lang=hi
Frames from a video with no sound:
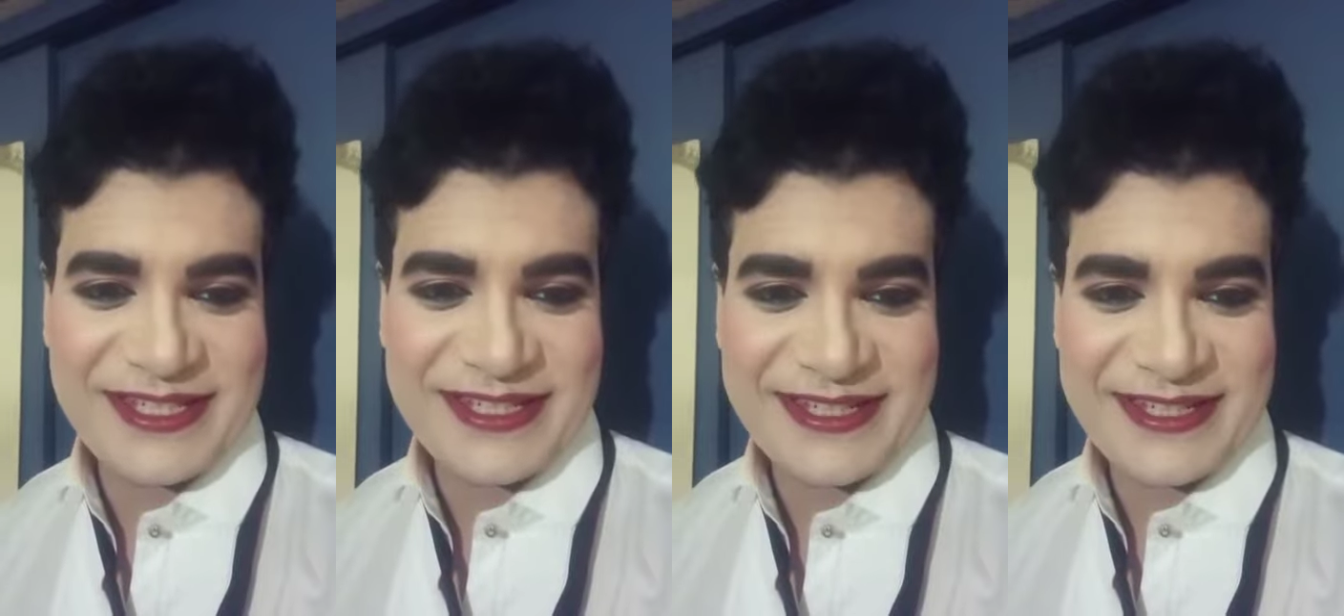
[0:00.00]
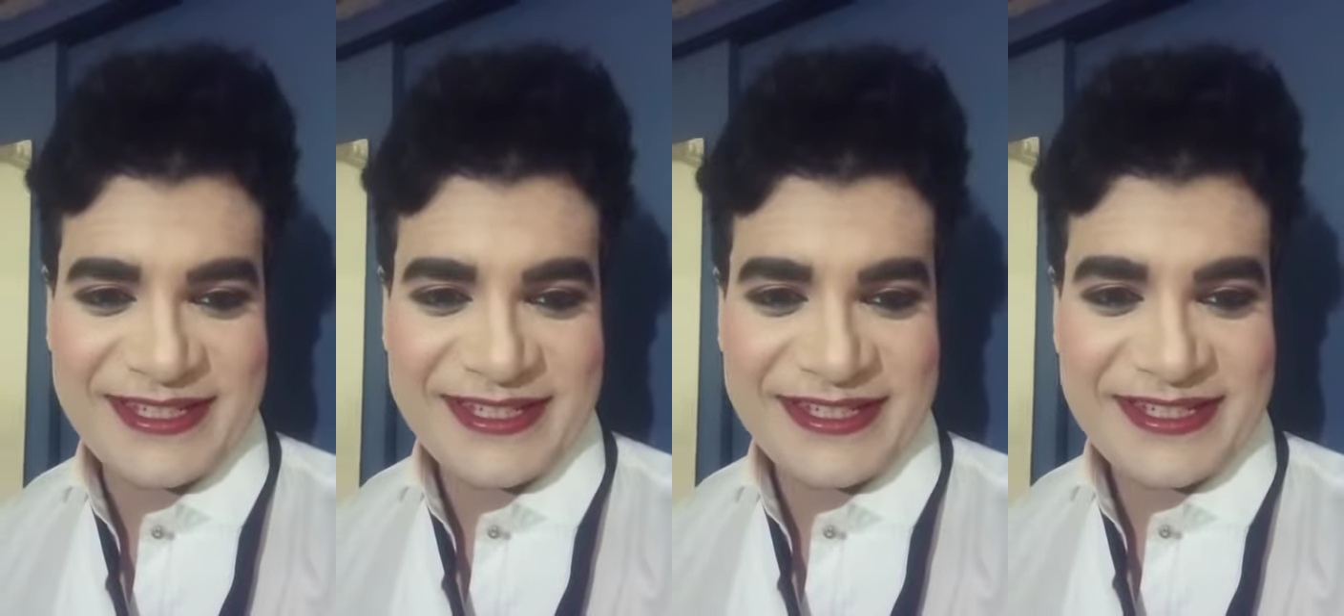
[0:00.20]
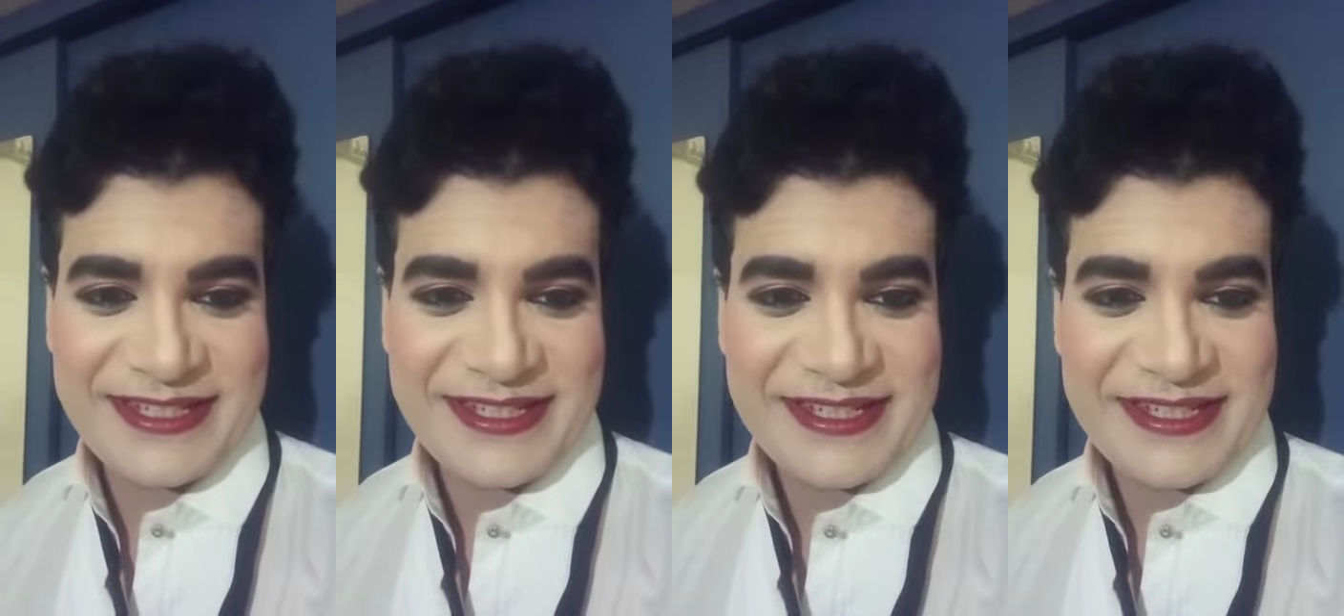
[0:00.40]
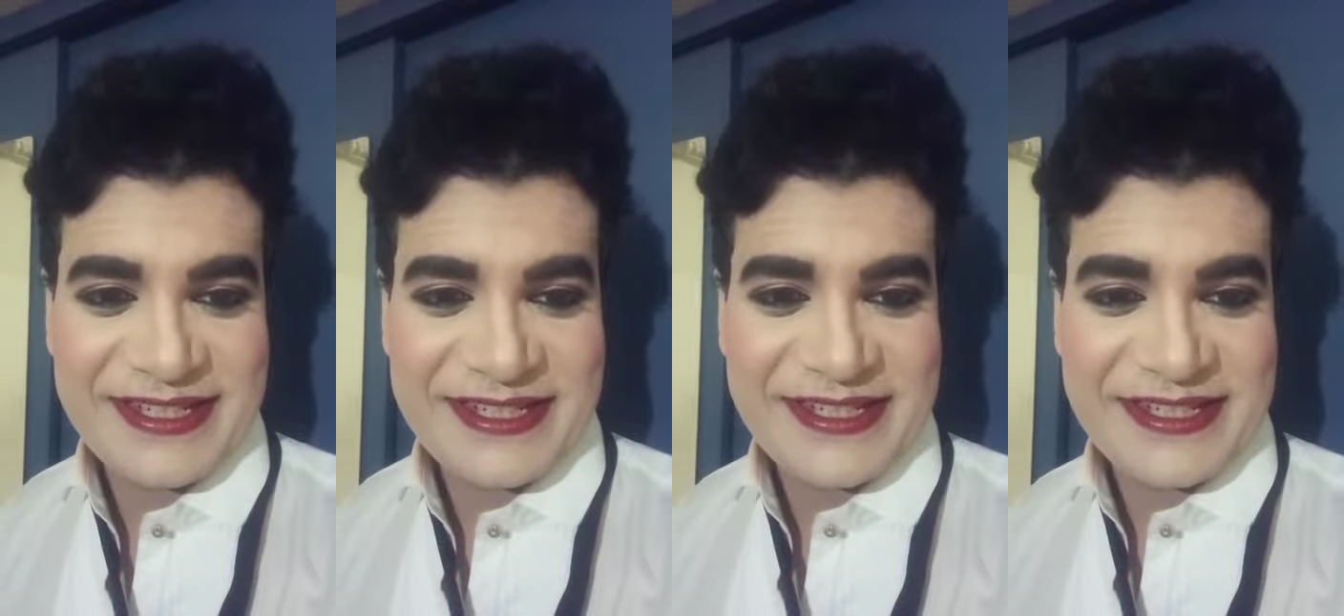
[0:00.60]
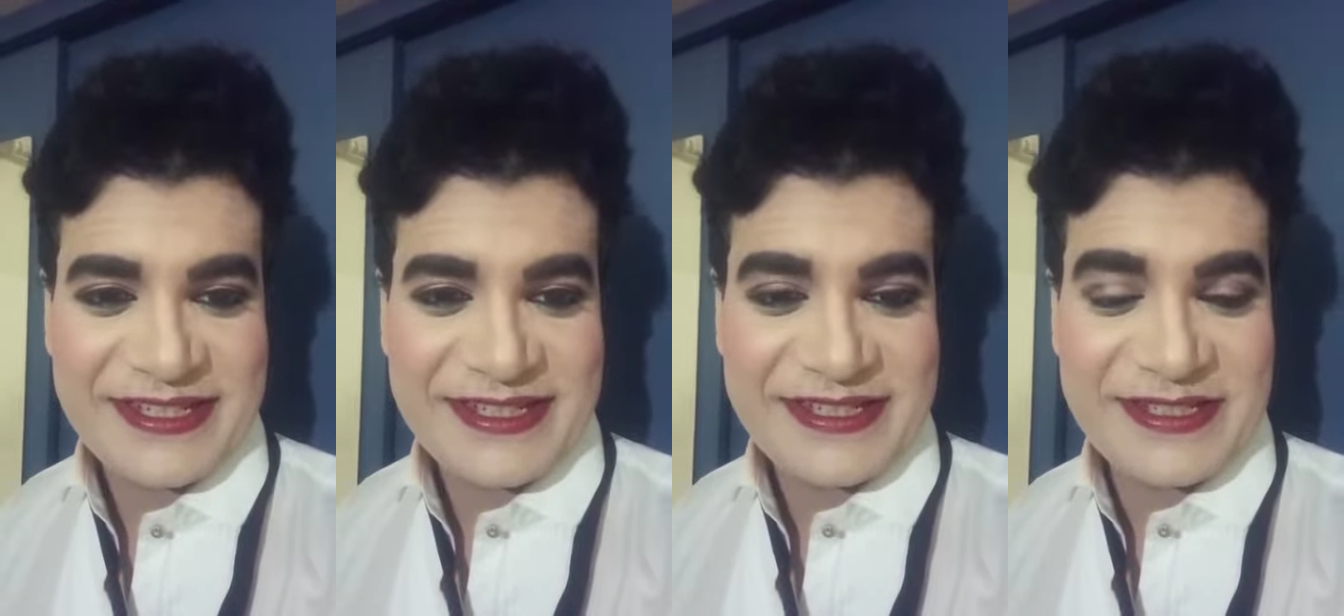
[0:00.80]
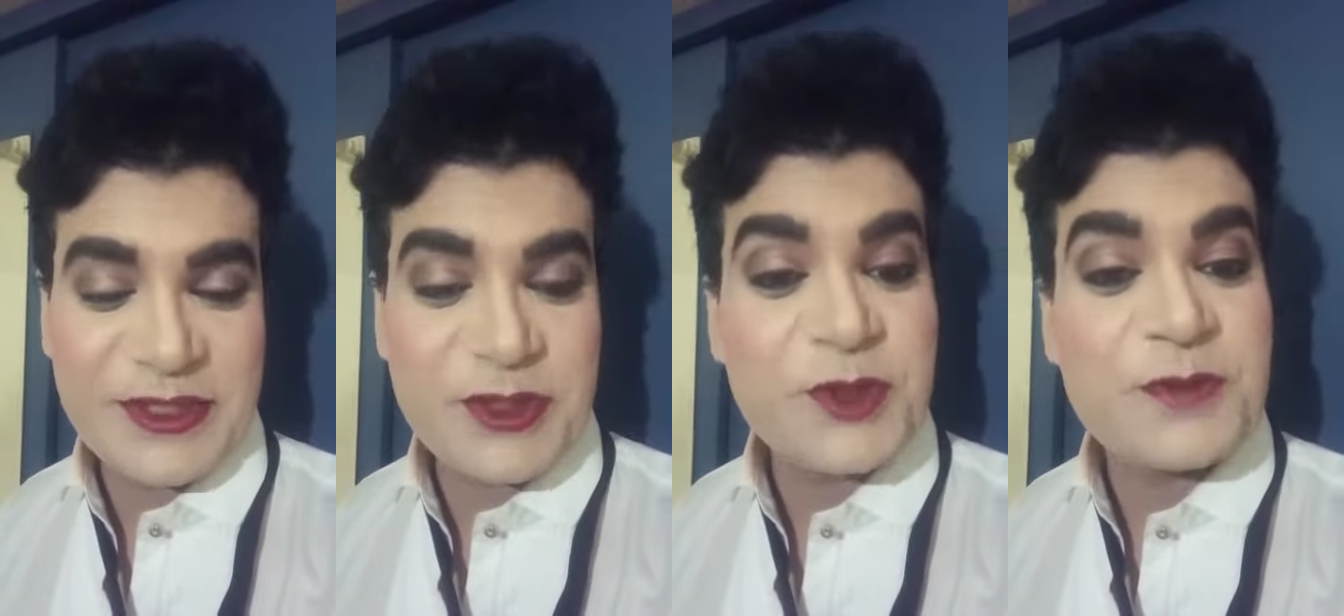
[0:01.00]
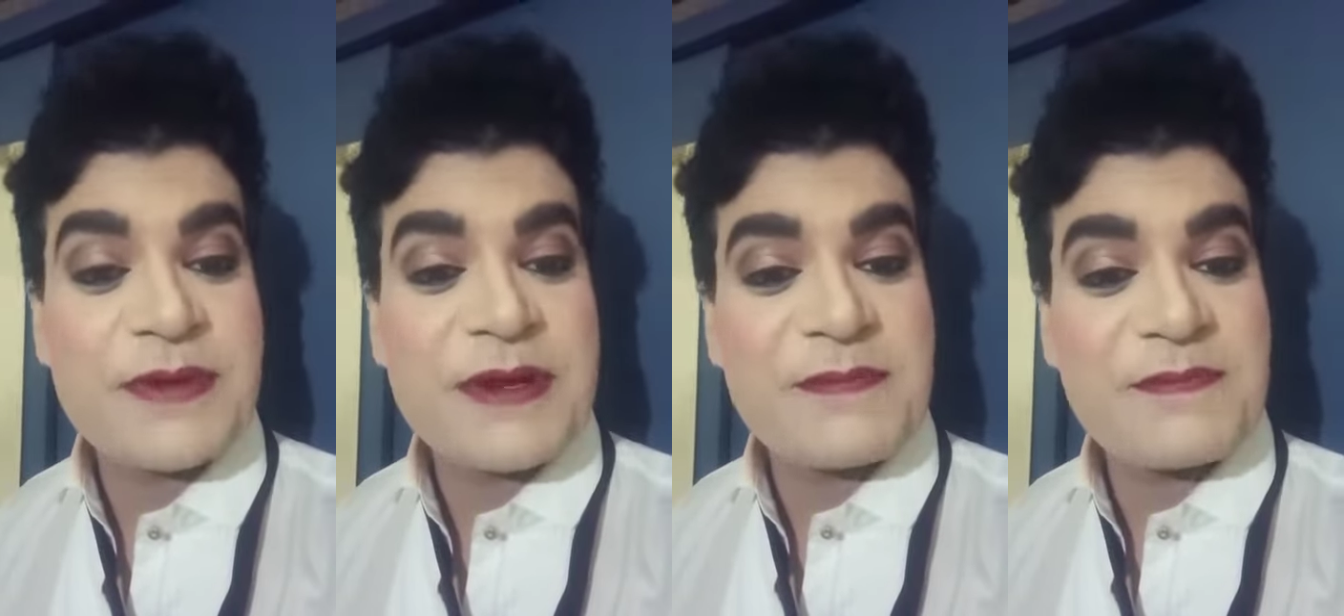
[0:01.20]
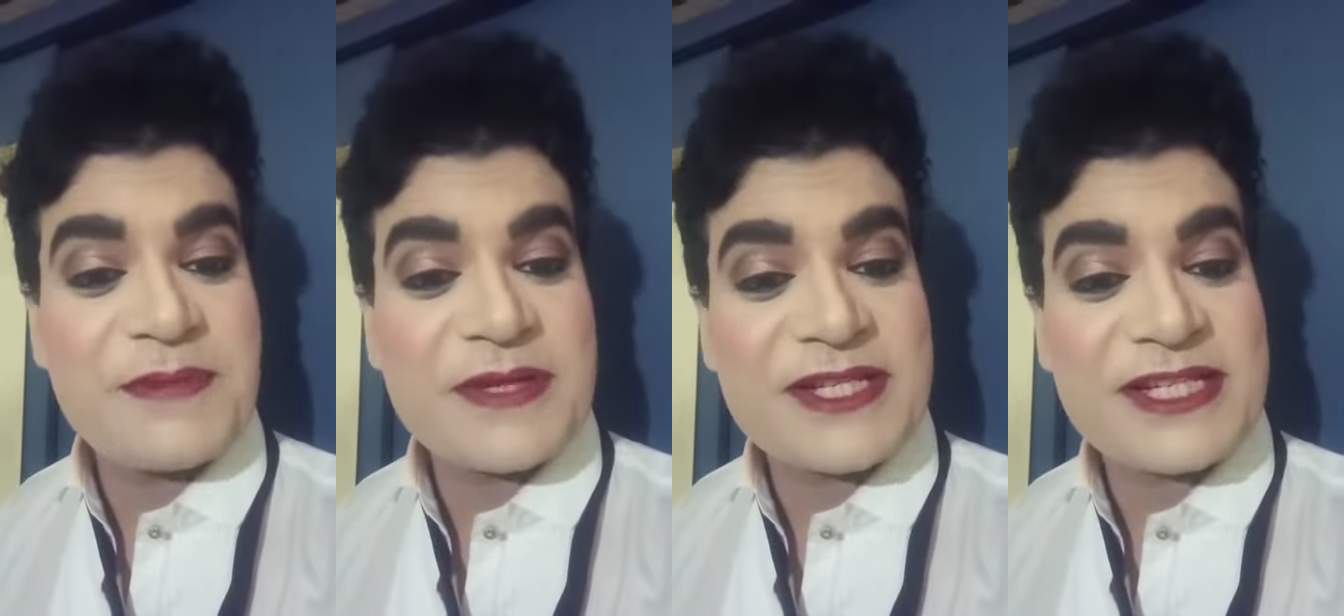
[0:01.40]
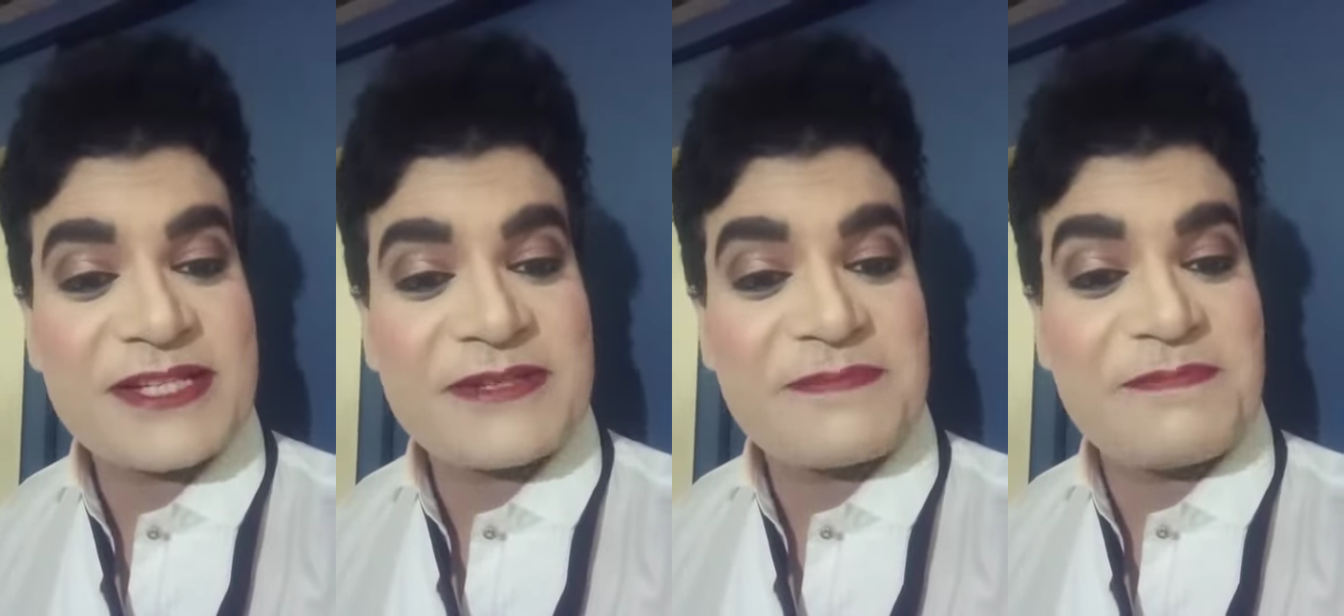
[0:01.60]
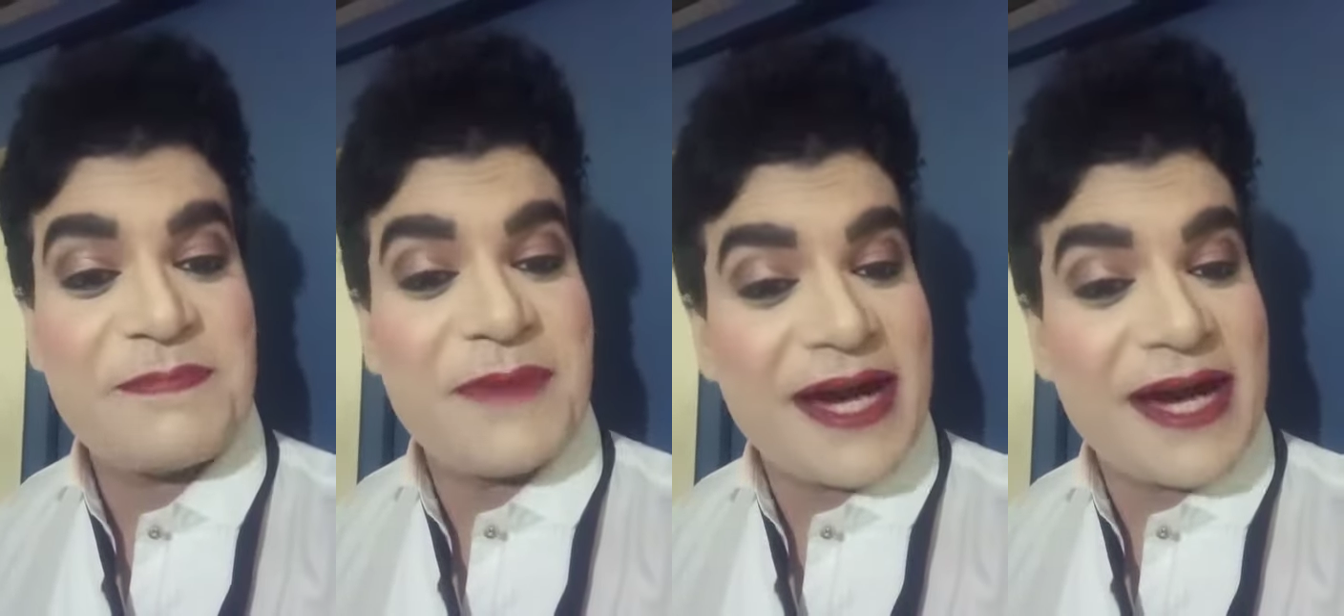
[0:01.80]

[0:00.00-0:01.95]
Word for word: है जो मैं पिछले